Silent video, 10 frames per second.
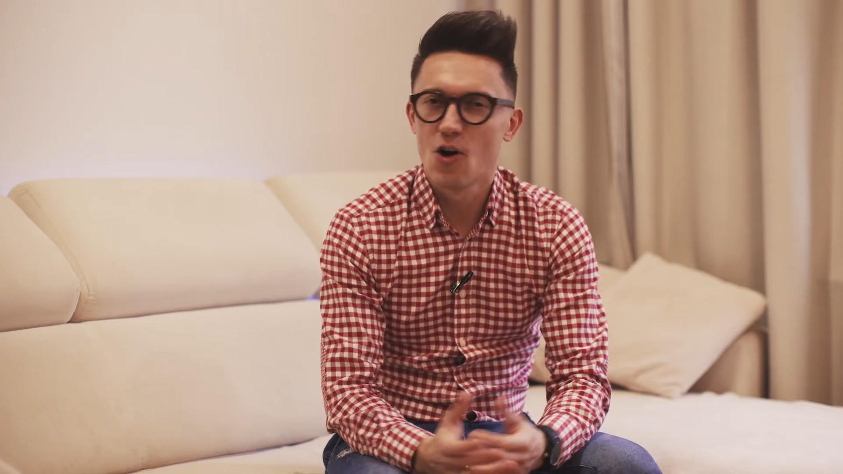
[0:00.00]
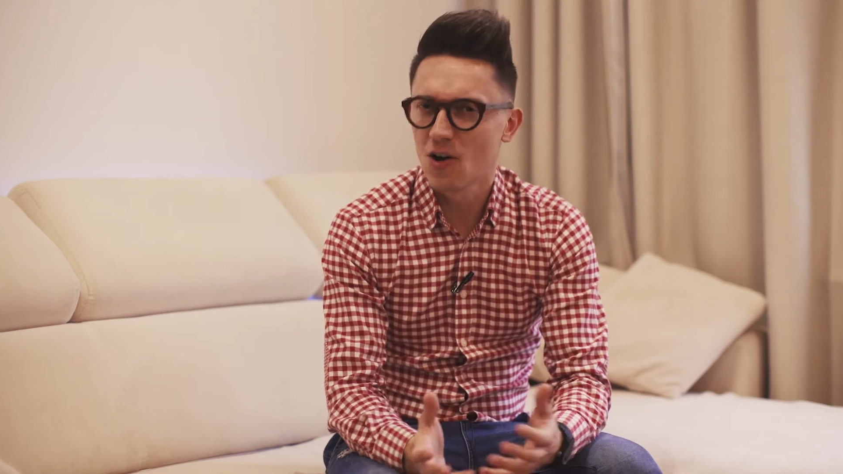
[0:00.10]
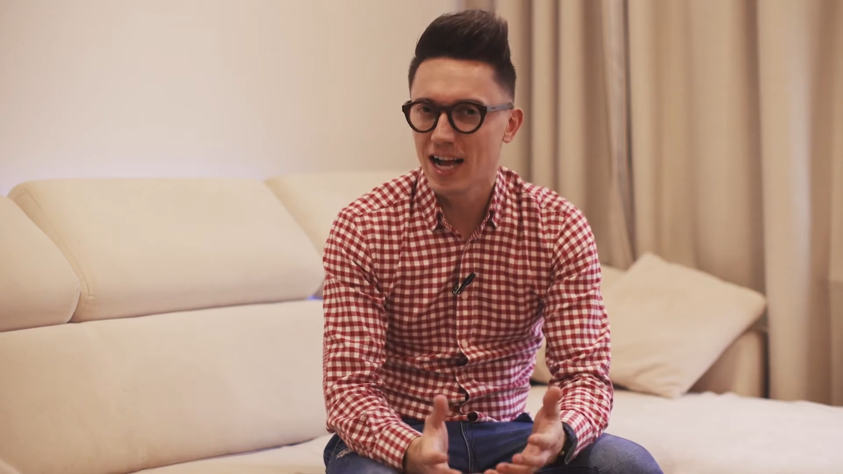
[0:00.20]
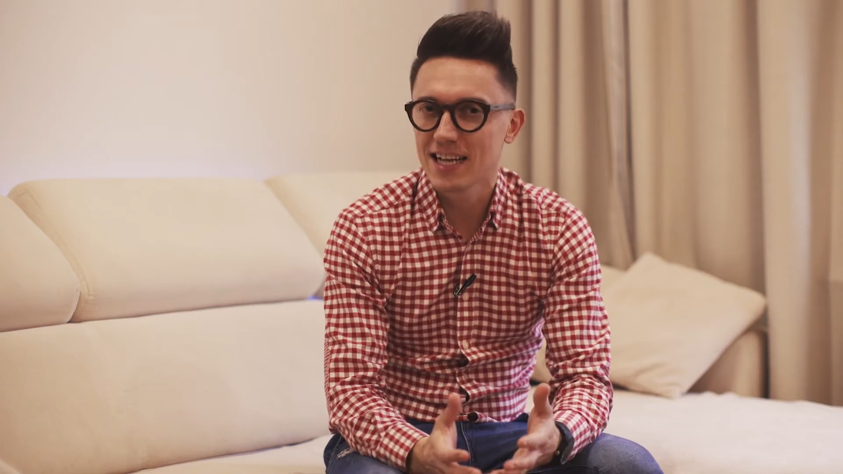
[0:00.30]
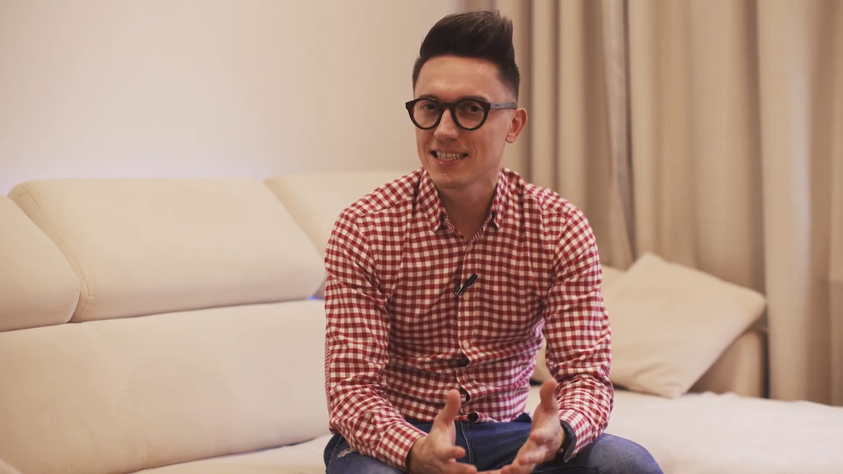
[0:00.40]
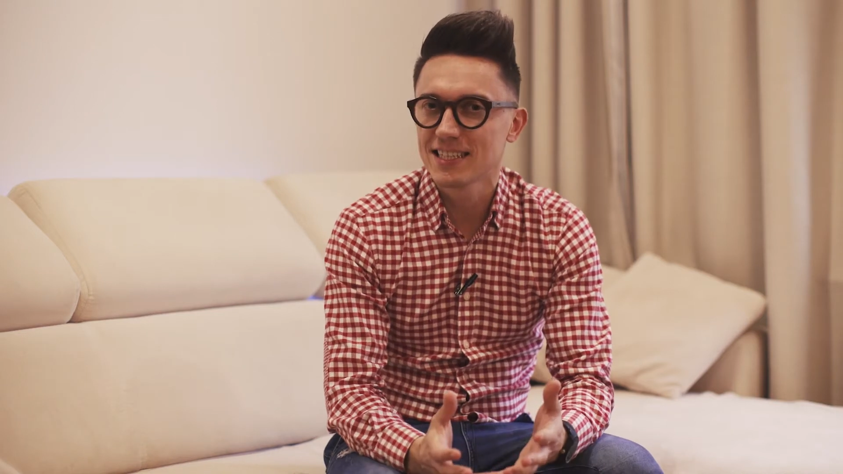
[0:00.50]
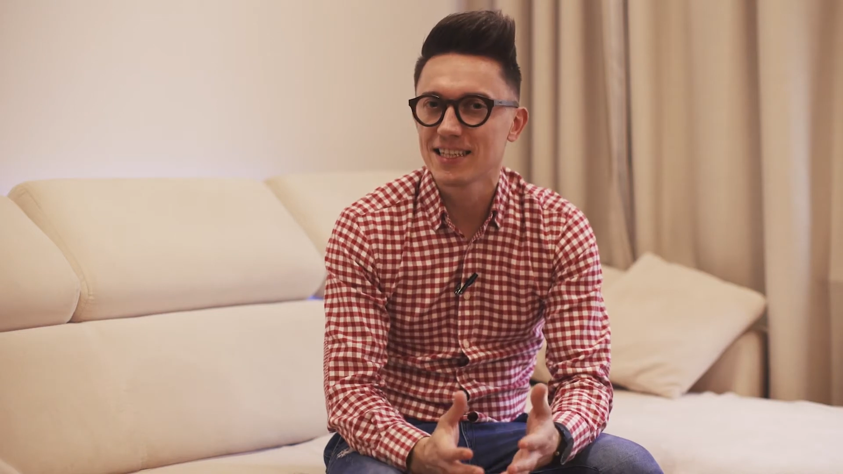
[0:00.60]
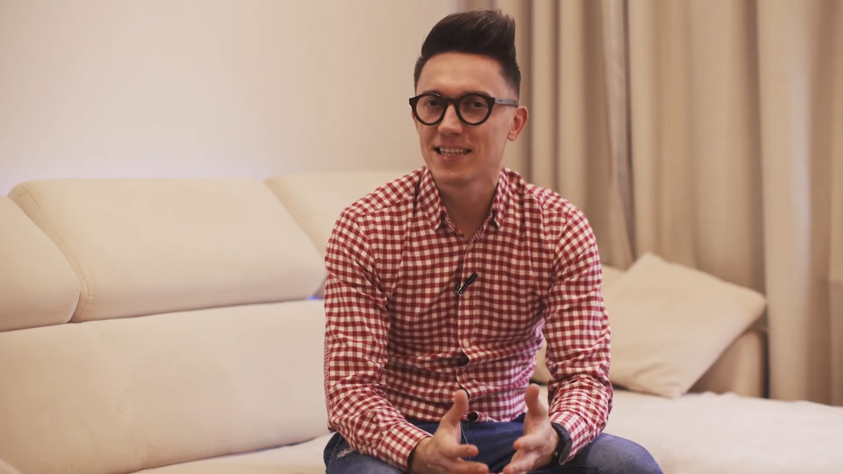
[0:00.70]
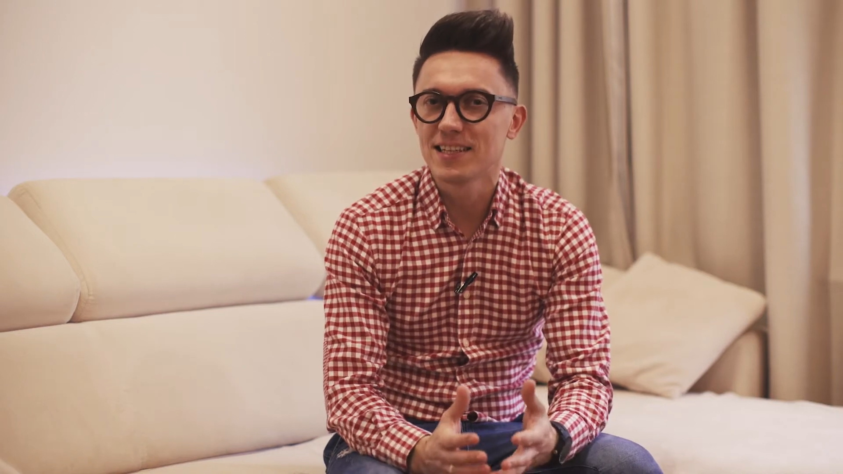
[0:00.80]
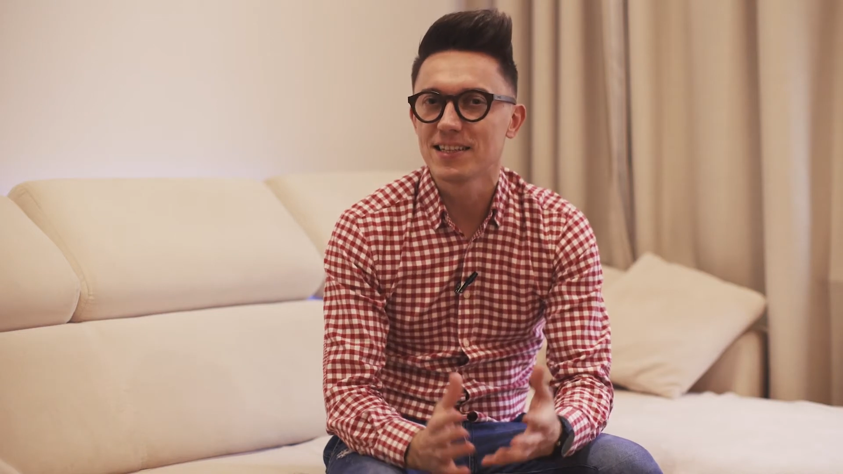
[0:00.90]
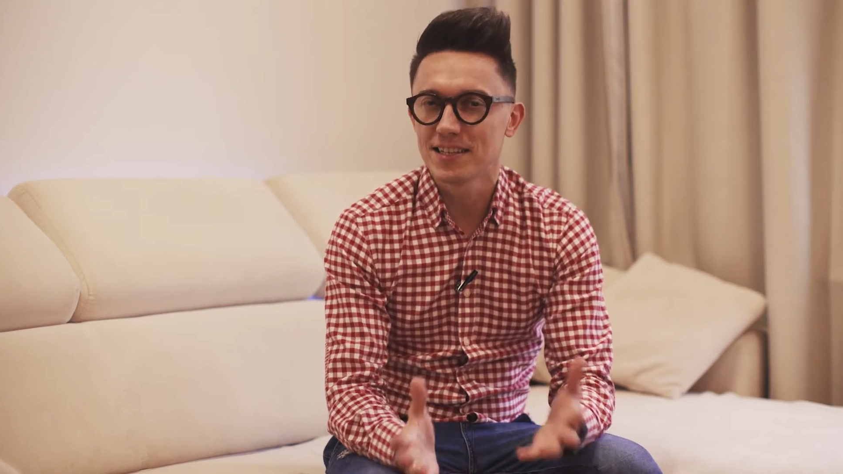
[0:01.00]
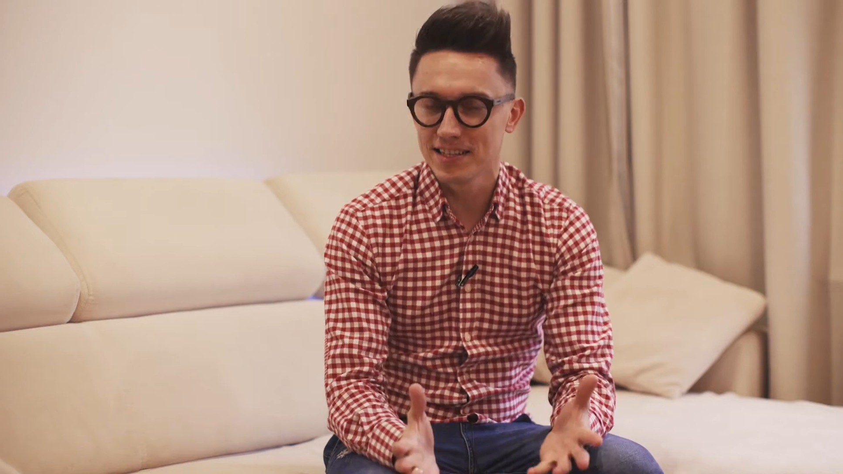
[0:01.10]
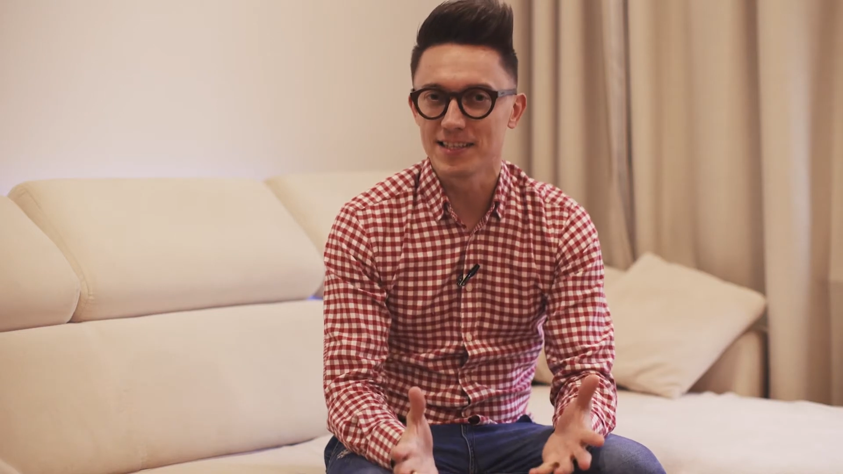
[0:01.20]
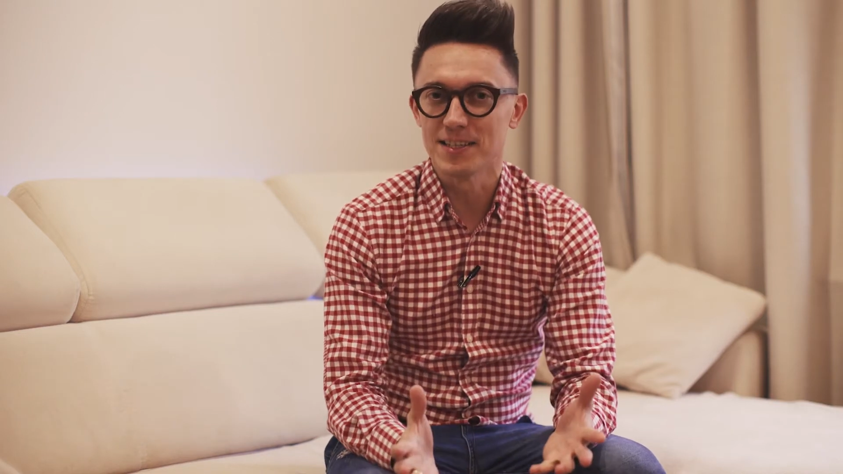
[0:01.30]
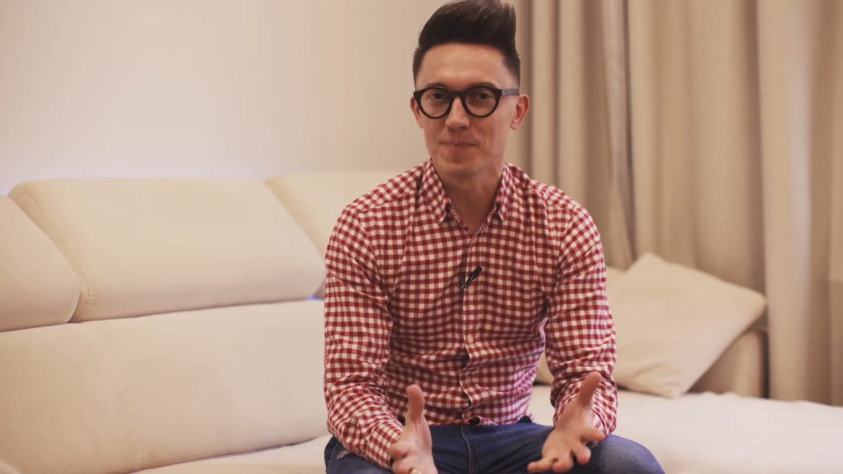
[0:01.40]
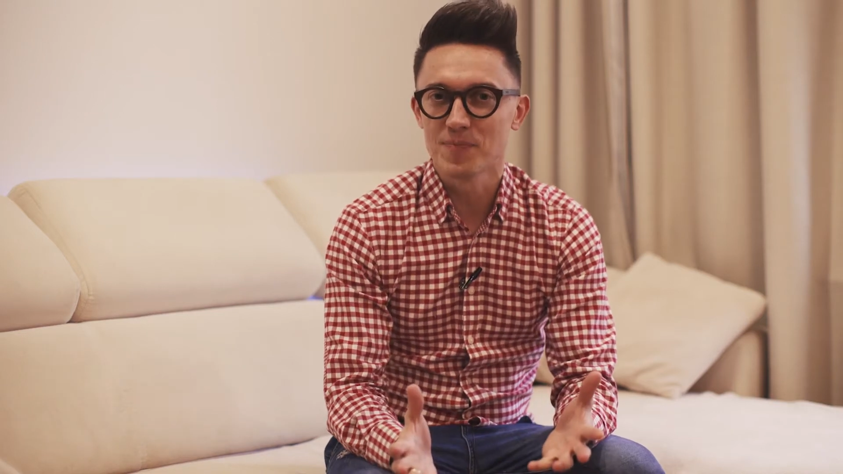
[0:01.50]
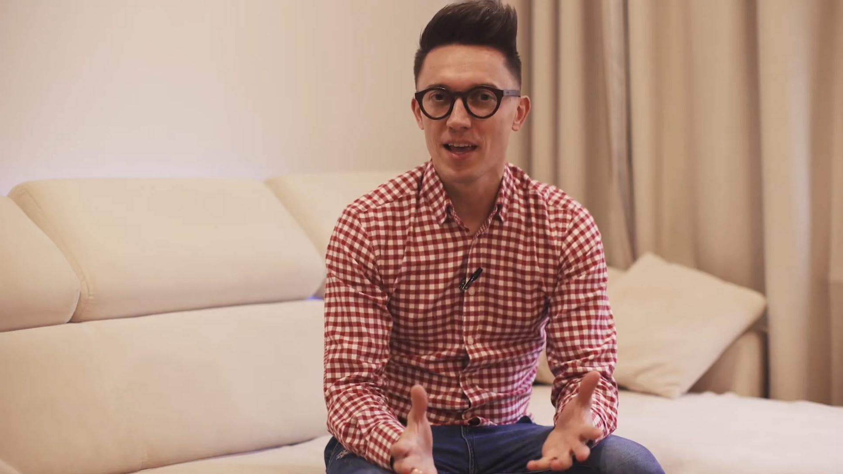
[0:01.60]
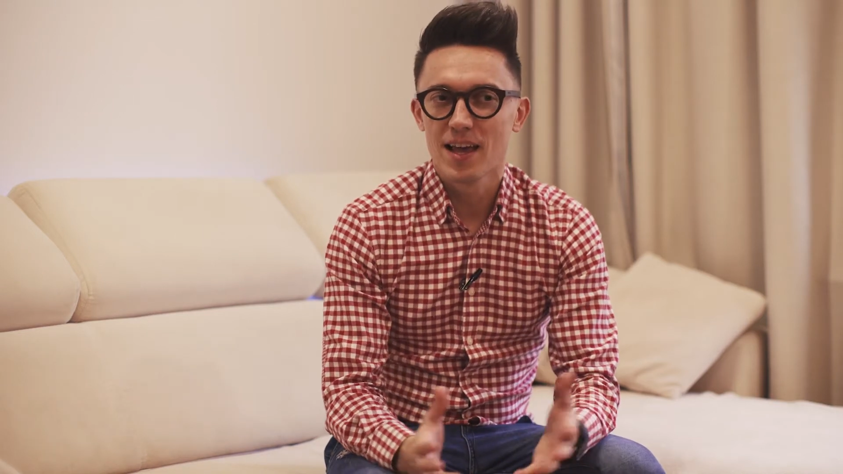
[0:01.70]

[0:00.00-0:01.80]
okazji i decyzji.